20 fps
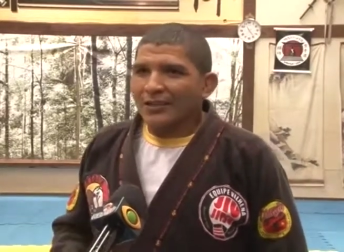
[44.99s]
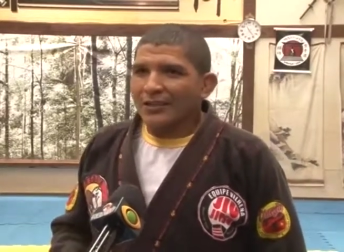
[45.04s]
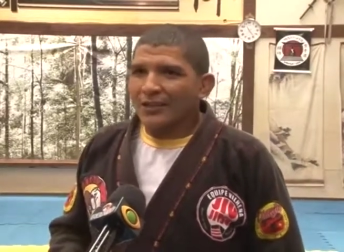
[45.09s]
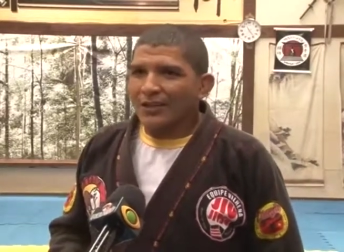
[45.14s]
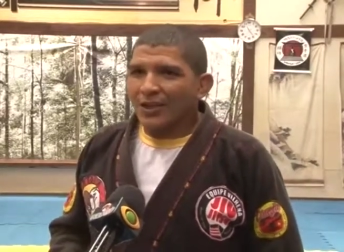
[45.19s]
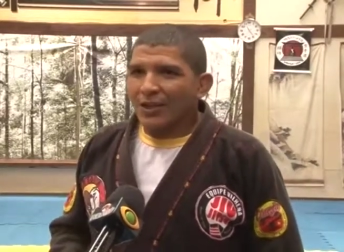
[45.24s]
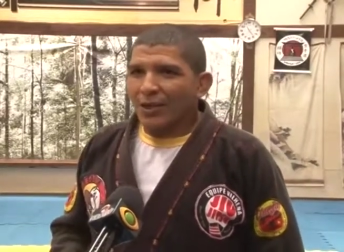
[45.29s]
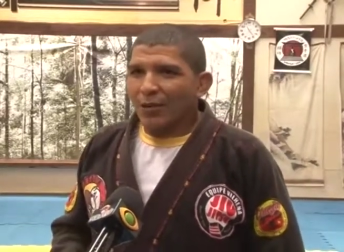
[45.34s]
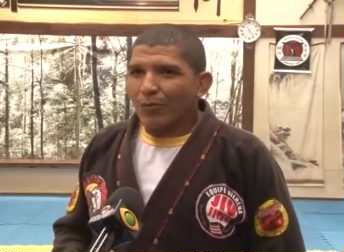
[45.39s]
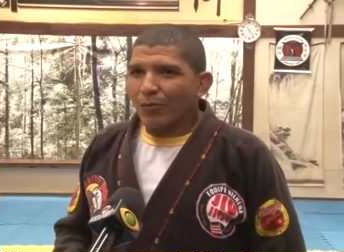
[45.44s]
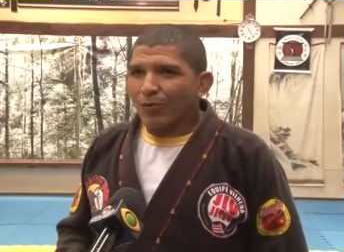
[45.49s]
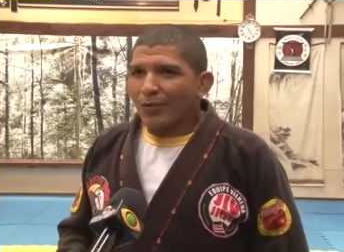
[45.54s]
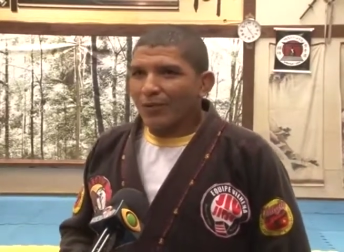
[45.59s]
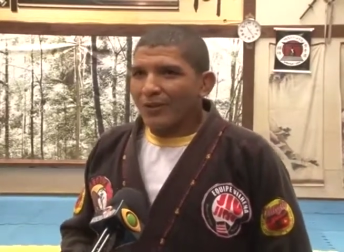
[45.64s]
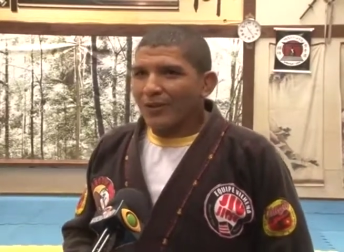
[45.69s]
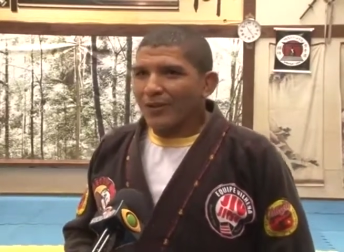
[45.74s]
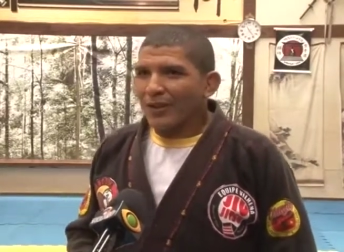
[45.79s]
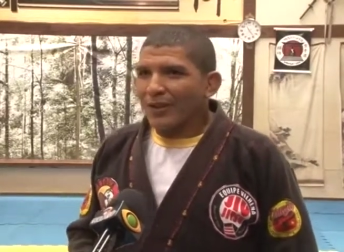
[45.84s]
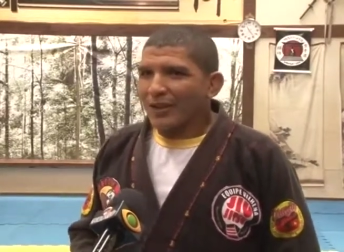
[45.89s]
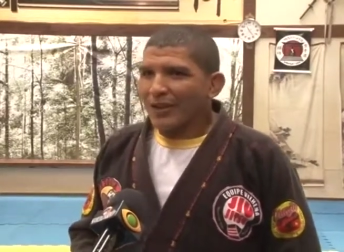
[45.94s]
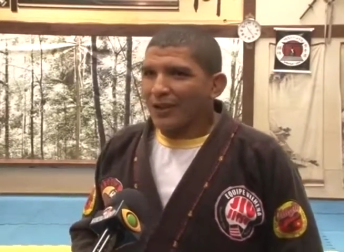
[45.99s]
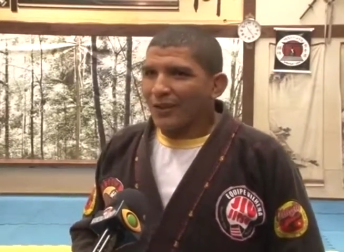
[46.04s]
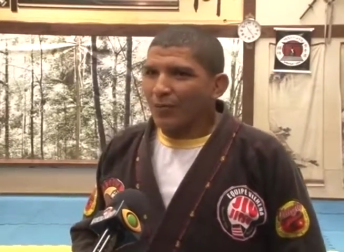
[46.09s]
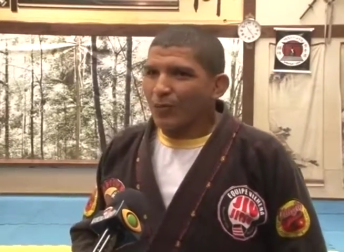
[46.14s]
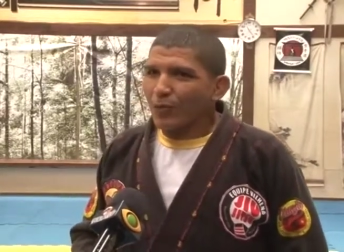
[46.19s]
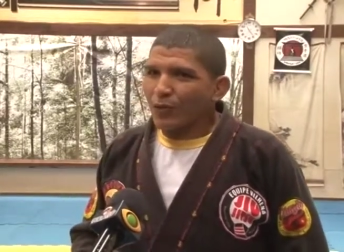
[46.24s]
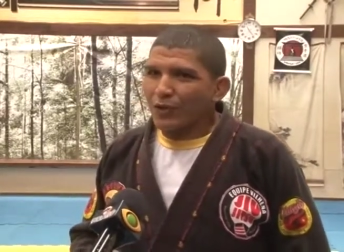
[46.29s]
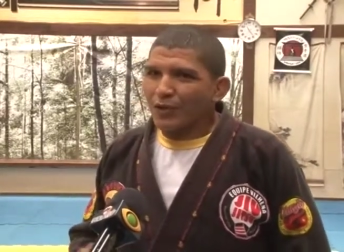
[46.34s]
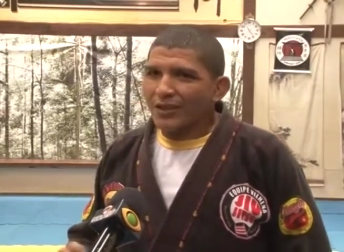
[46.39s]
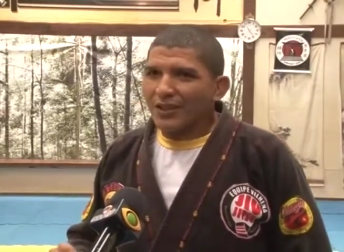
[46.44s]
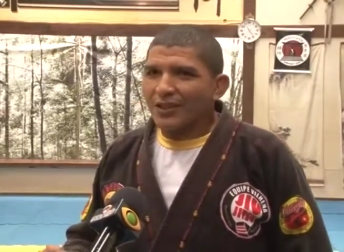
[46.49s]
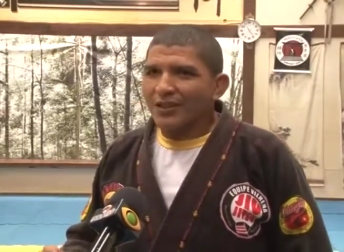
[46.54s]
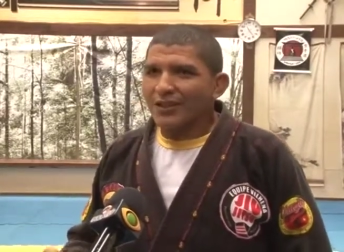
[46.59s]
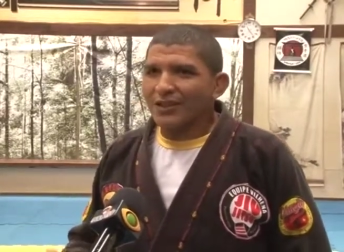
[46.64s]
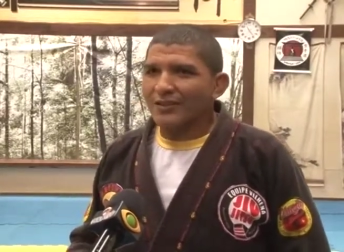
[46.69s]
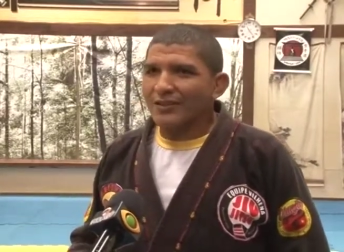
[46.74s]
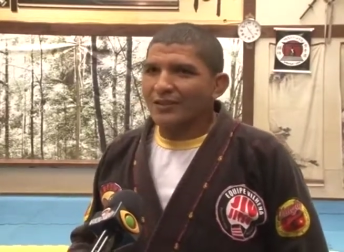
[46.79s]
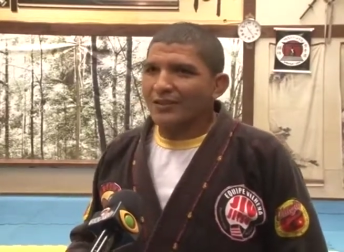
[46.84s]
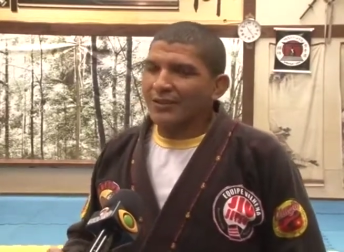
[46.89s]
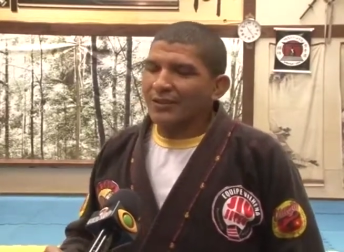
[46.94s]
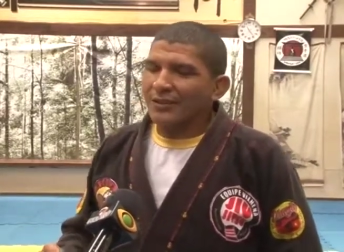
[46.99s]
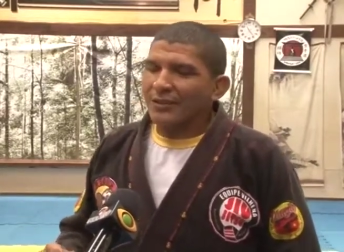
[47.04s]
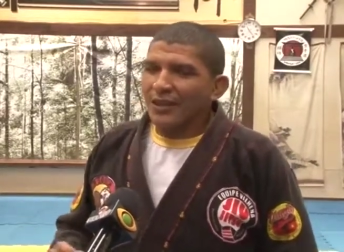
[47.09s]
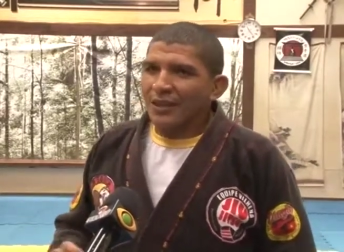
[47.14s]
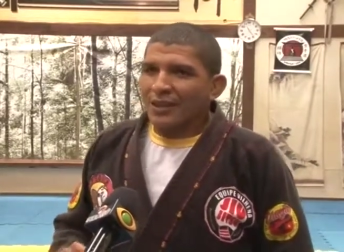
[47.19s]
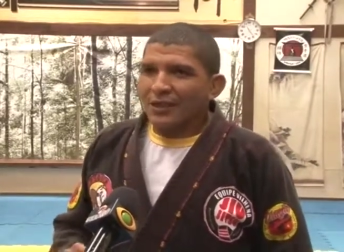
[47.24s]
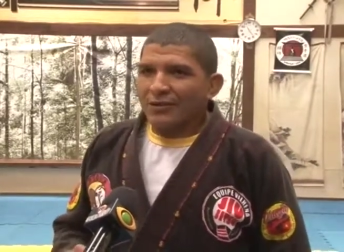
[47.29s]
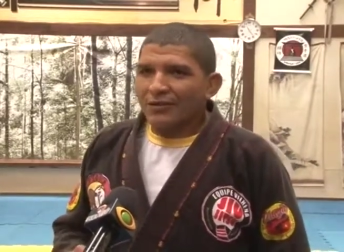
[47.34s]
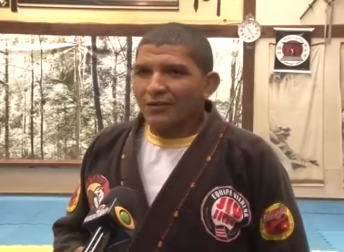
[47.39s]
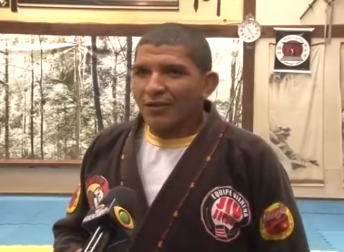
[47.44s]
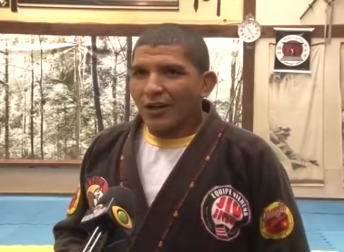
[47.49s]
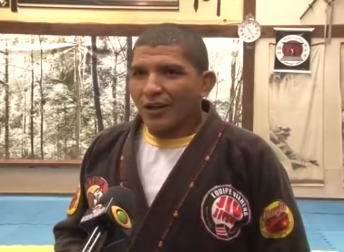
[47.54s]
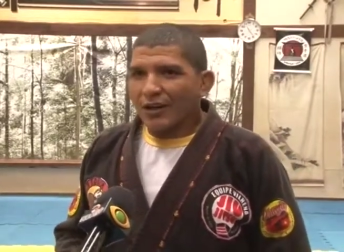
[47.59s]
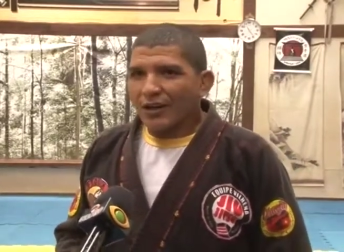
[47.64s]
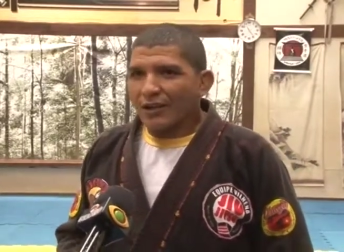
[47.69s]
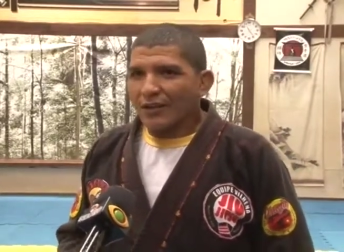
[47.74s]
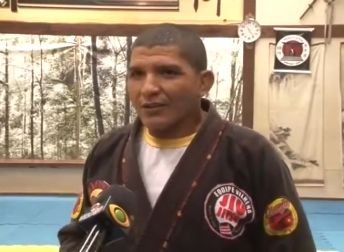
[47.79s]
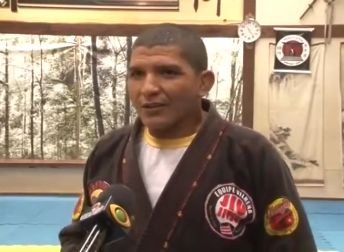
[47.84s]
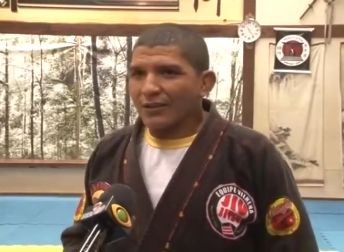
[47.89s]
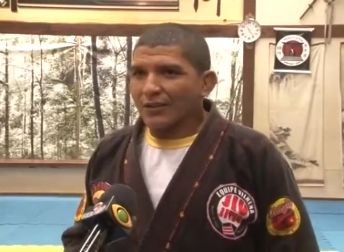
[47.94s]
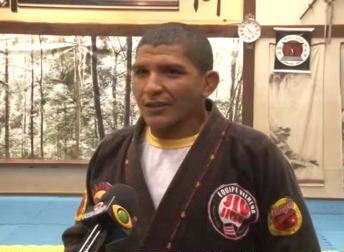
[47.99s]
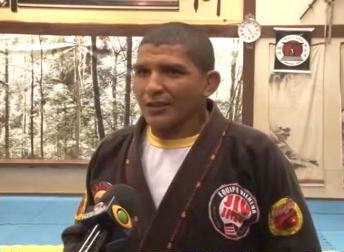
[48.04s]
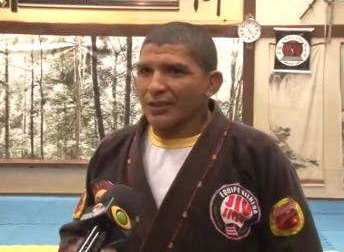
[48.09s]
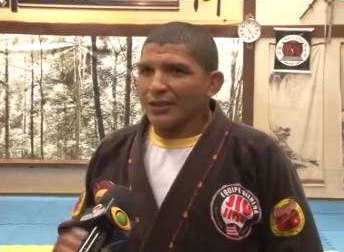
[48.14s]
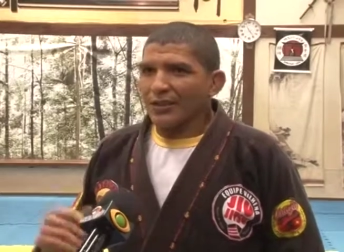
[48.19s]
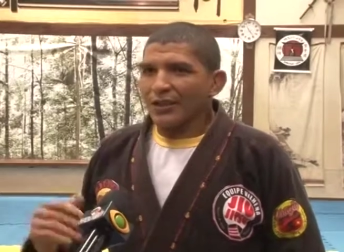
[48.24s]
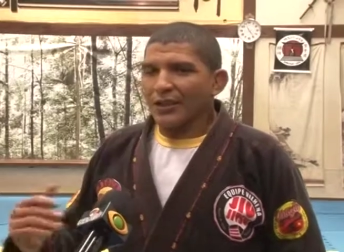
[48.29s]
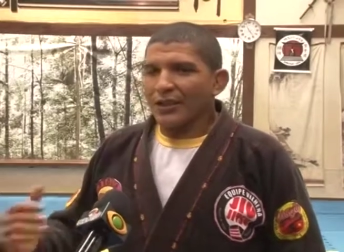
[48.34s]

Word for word: digamos, a ponto e risco. Só que assim,